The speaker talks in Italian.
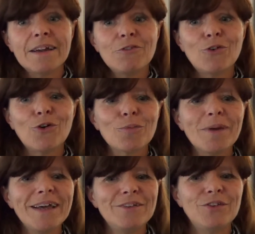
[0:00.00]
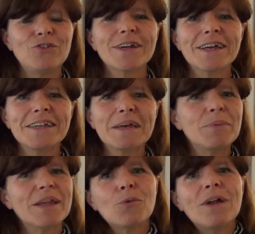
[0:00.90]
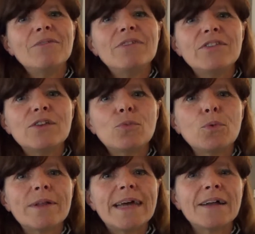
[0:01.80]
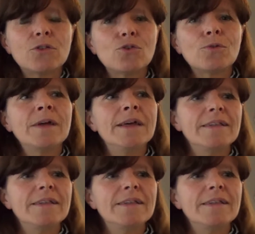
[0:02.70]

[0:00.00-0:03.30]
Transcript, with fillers: riforma e si cerca di capire qual è il vestito più adatto,